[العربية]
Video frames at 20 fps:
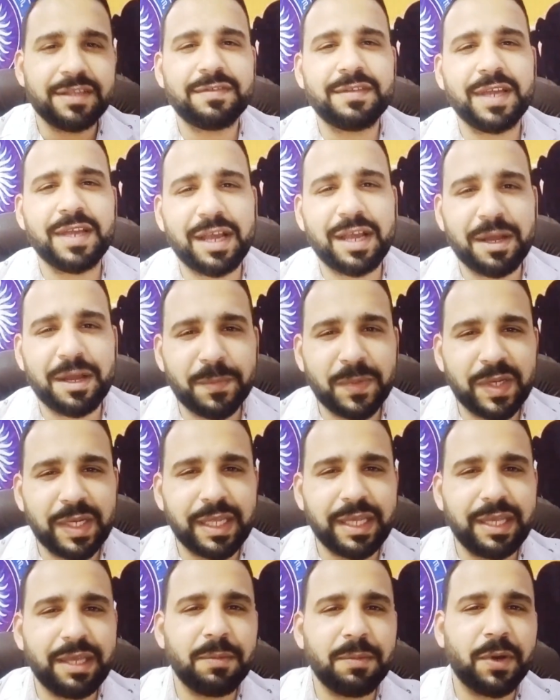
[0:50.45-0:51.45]
تعمل
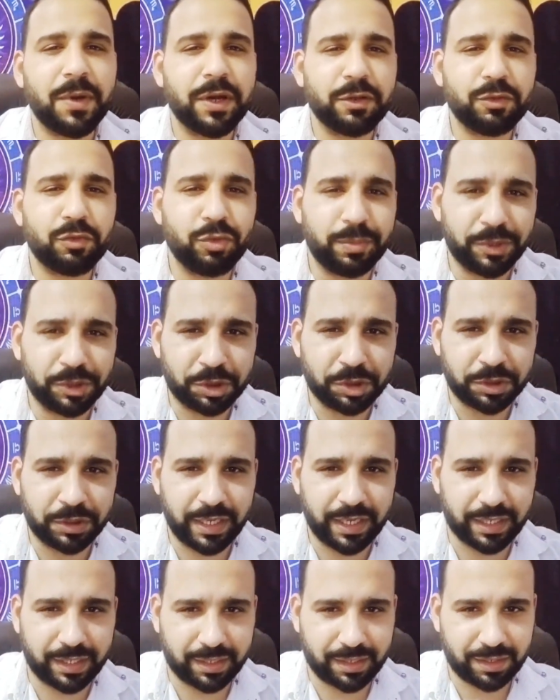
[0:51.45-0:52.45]
ايه برضه
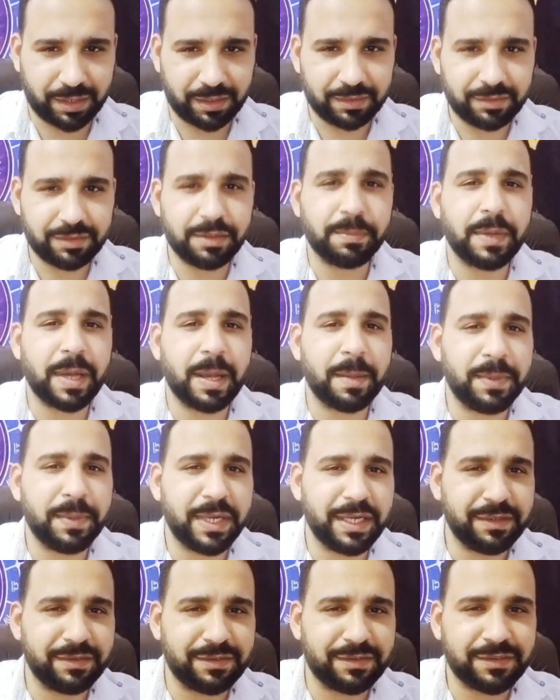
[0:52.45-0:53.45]
بالشياكة تبقى
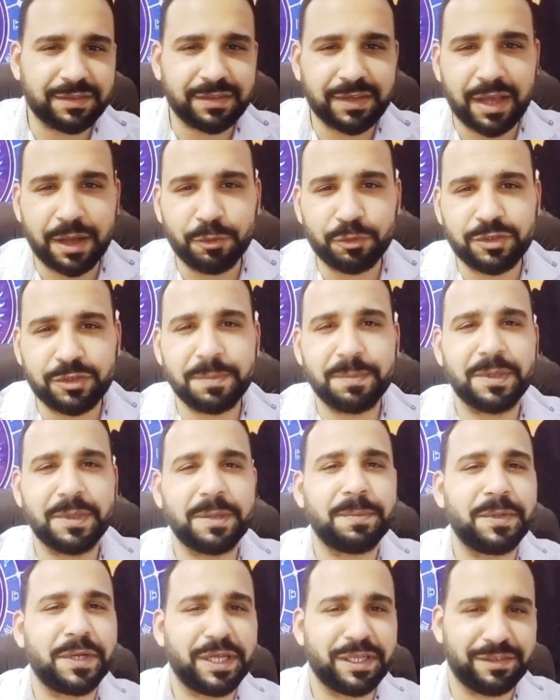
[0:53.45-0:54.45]
برنس او تبقى
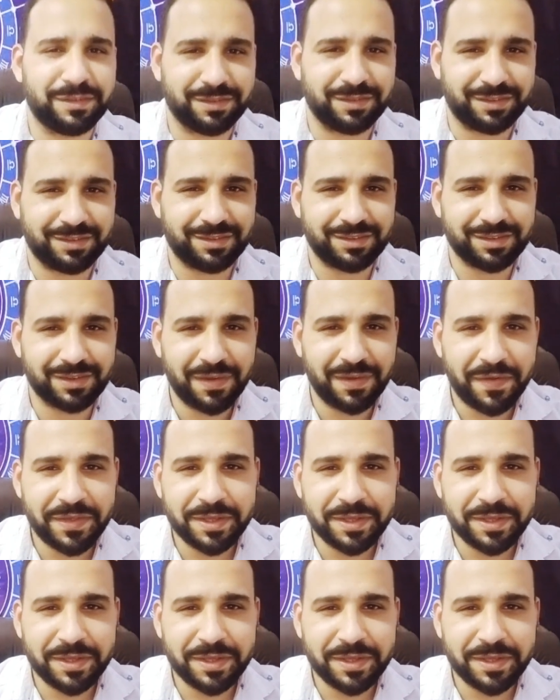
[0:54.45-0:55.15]
برنس